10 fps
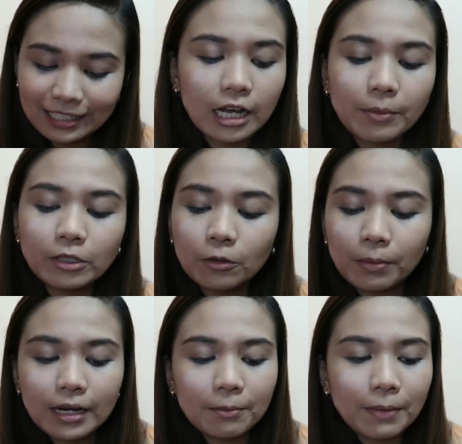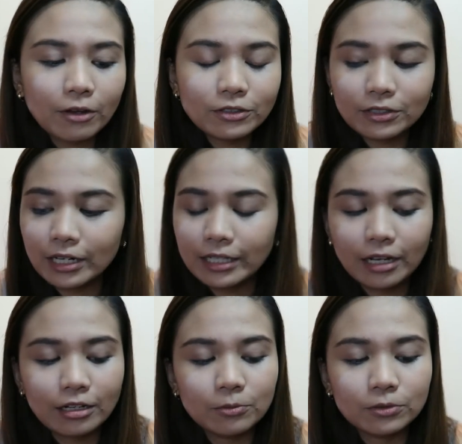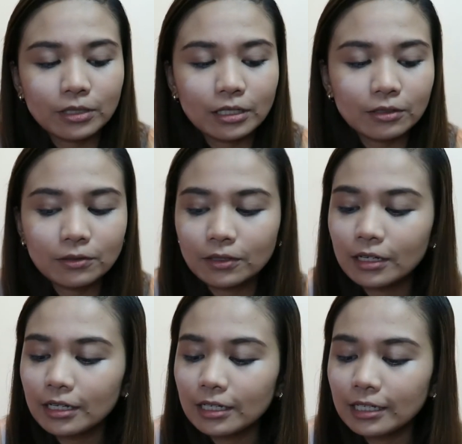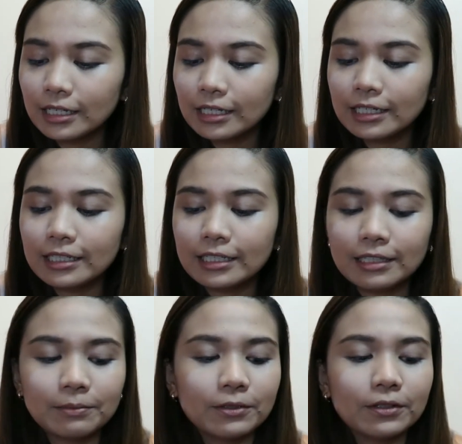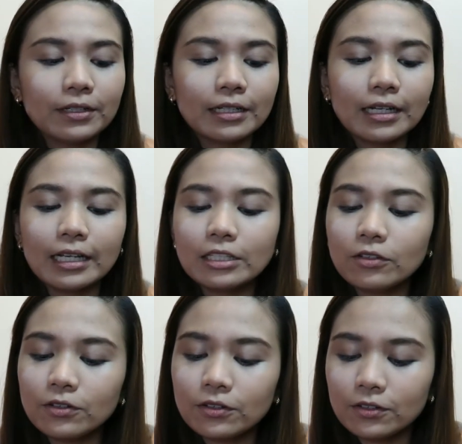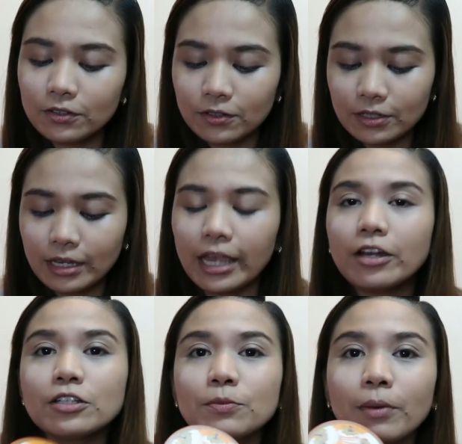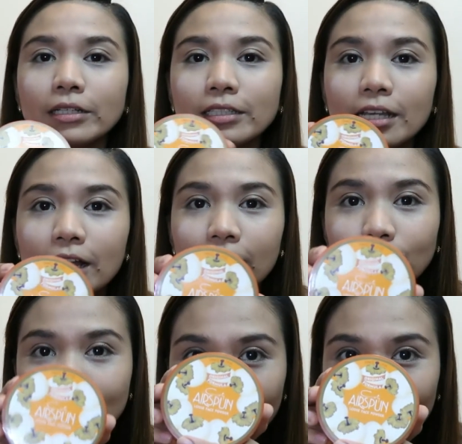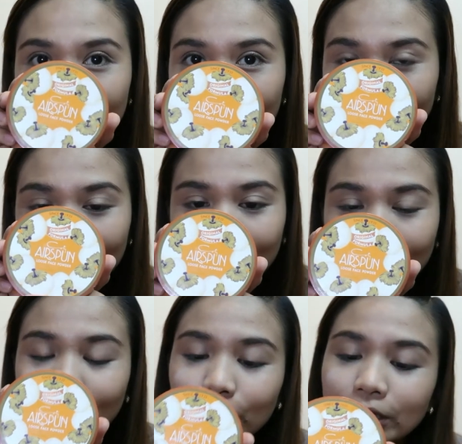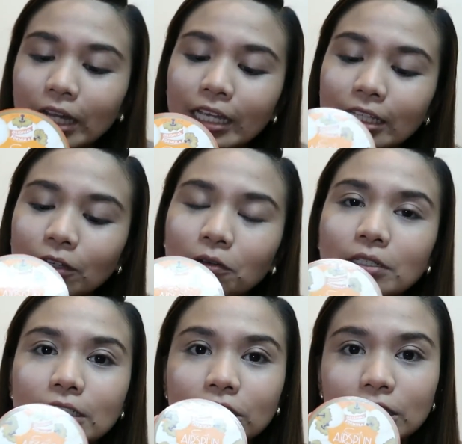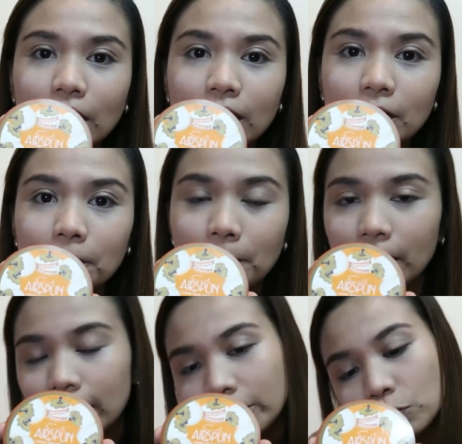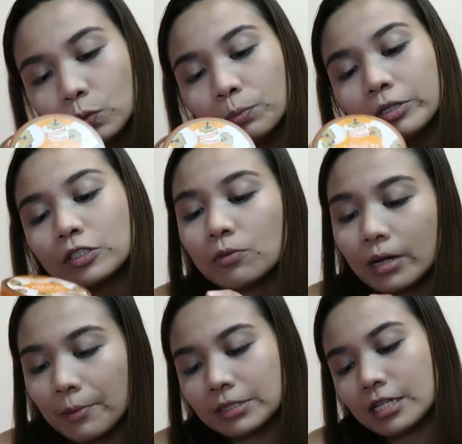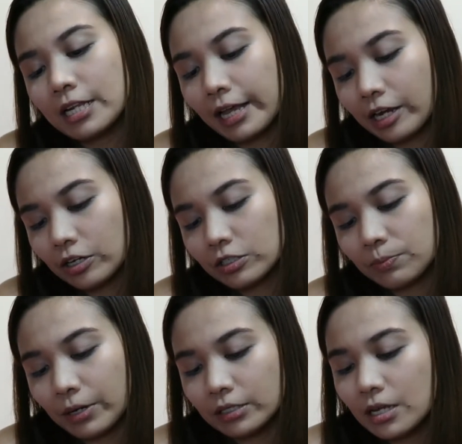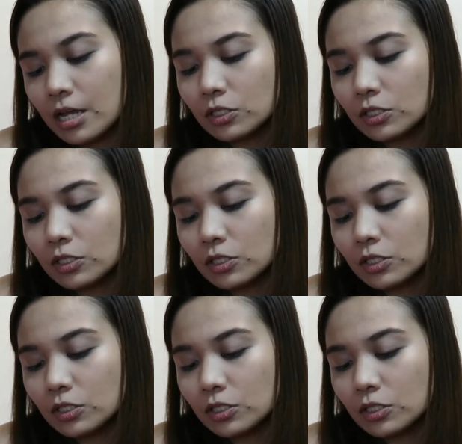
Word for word: Ang gamit ko palang powder, ay nakalimutan ko. Tignan mo. Itong air Airspun. Usong-uso to. Nakikita ko kasi siya sa mga YouTubers gumagamit sila ng air Airspun.